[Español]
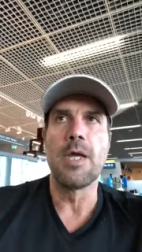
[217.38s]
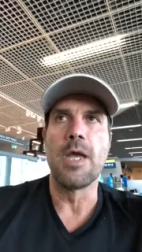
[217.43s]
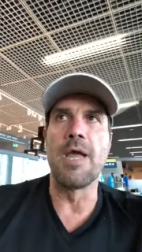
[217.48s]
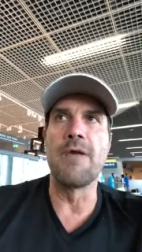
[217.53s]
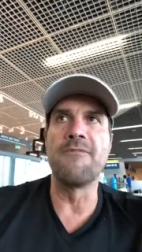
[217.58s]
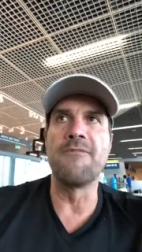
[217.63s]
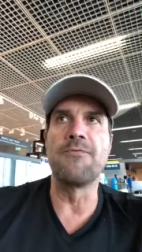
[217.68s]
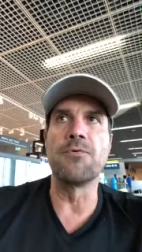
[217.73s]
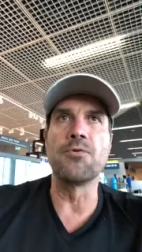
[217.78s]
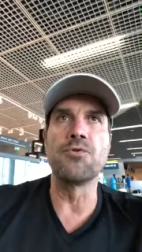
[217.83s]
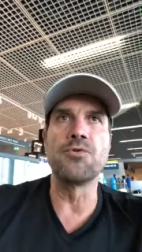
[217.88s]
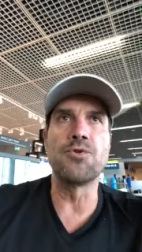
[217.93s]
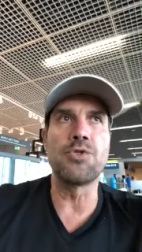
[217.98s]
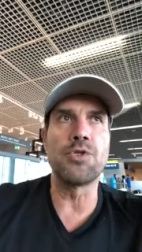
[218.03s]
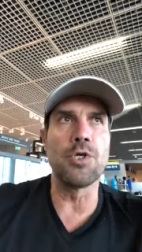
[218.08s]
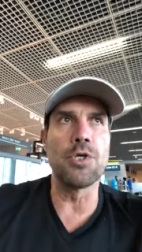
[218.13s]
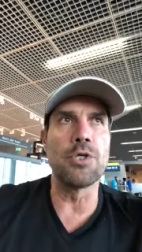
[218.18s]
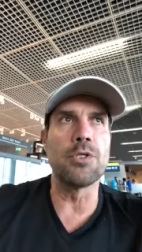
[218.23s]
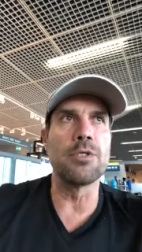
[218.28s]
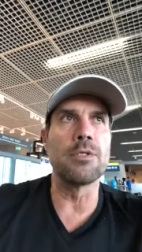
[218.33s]
en
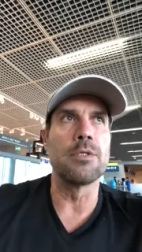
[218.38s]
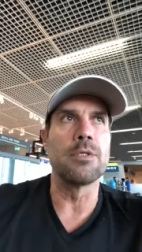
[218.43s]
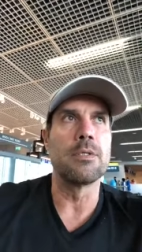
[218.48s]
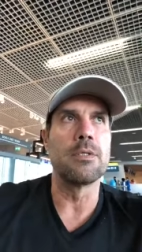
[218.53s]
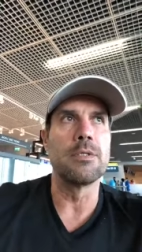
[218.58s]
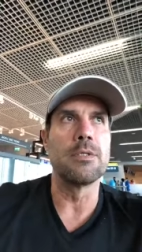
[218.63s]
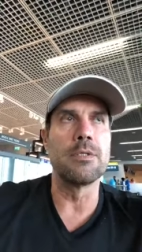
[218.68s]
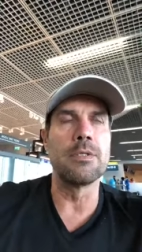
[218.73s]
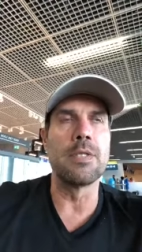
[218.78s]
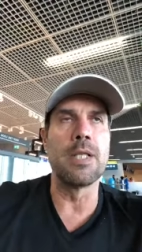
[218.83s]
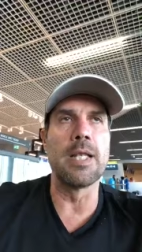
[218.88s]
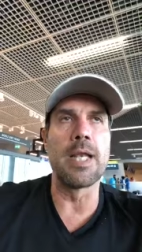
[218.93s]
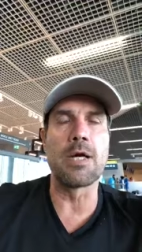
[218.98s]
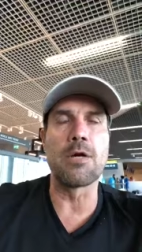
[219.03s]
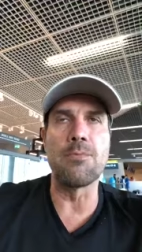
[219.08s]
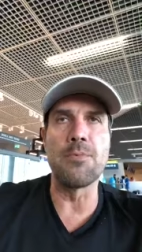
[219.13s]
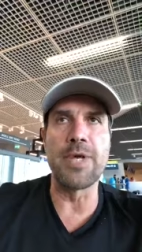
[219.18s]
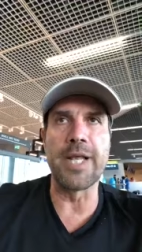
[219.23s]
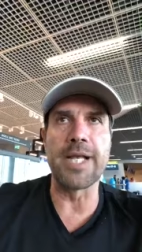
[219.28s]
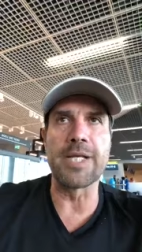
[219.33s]
función de la
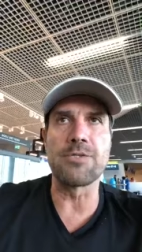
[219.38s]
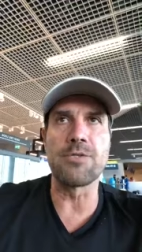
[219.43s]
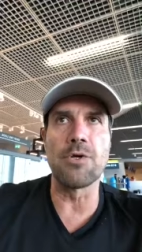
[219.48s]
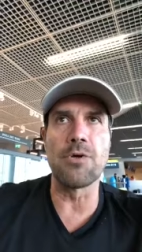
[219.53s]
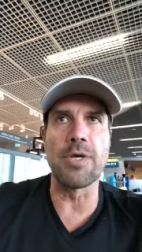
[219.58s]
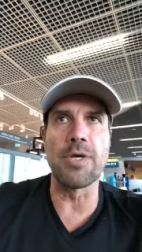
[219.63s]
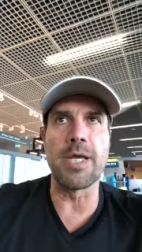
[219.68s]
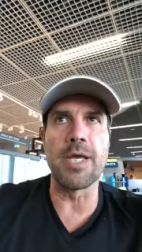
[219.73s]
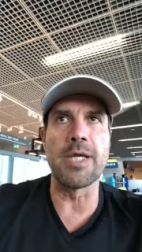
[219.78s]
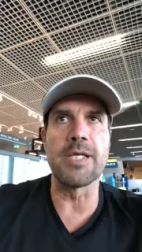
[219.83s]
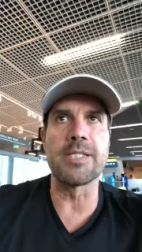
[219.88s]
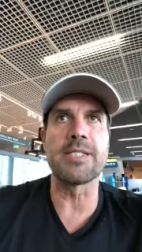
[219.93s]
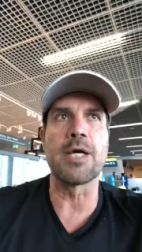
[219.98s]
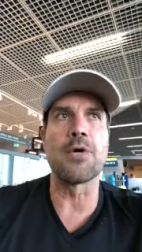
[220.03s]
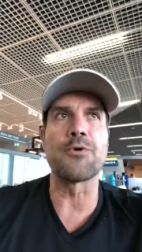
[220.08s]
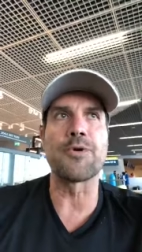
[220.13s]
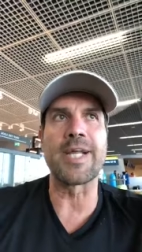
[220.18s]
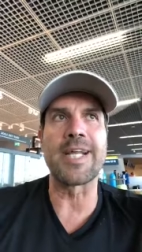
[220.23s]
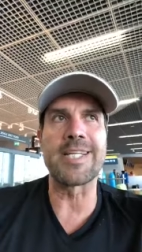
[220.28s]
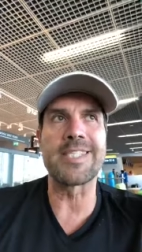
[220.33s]
comunicación, que es
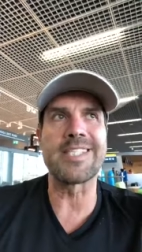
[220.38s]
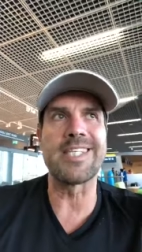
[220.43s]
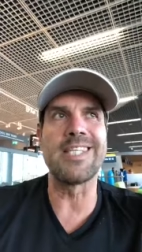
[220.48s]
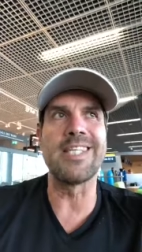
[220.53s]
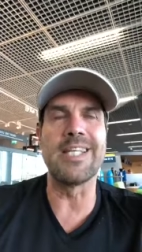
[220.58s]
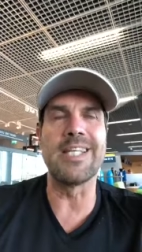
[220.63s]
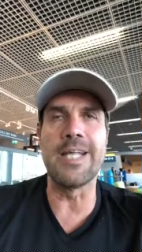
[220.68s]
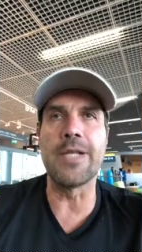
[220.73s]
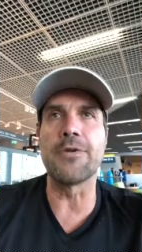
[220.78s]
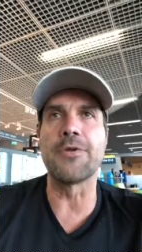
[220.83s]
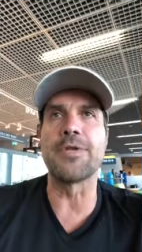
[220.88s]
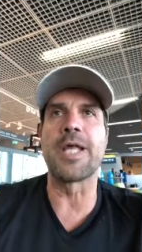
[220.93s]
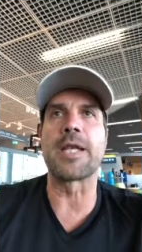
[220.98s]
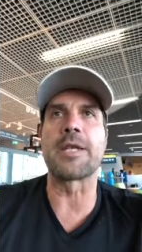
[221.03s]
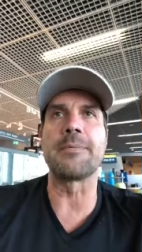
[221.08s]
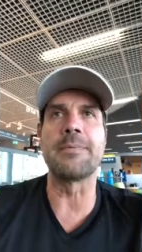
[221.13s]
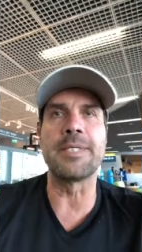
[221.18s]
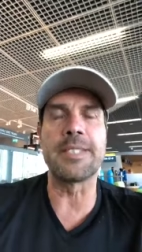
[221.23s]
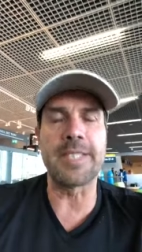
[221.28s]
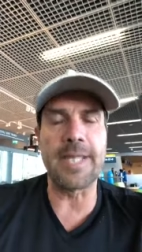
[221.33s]
ahorrarse dinero en
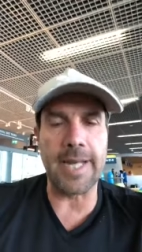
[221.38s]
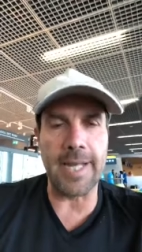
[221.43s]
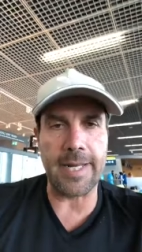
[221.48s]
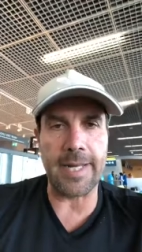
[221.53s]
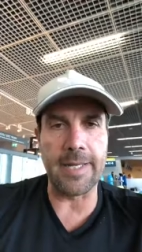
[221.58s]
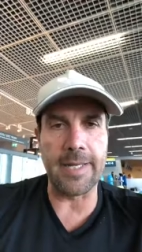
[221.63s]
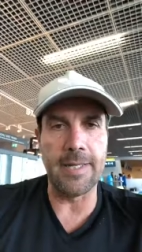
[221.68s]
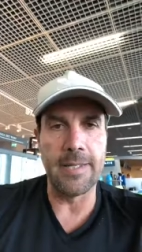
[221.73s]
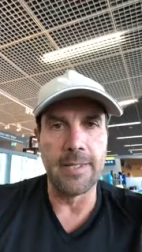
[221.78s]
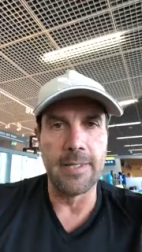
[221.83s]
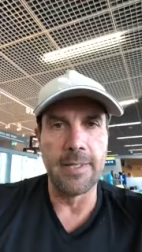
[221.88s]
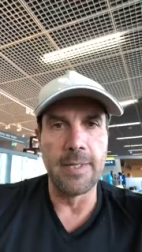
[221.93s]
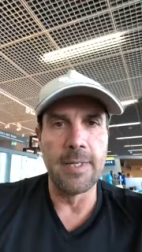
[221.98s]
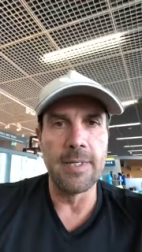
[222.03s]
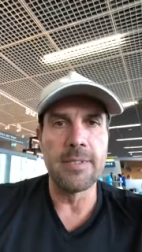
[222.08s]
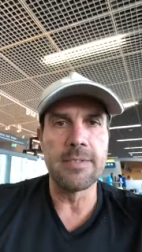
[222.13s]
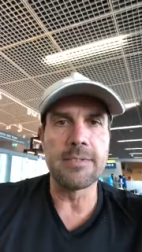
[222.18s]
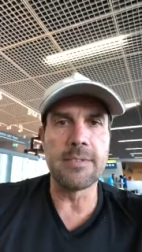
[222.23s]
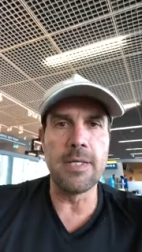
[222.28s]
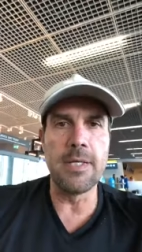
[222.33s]
arbitraje,
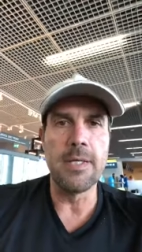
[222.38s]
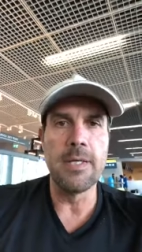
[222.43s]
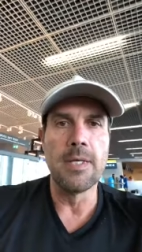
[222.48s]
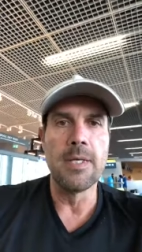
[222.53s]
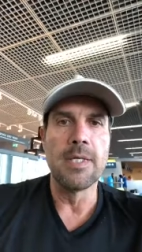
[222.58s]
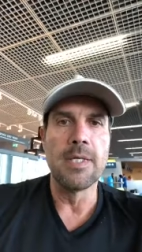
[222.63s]
¿sí?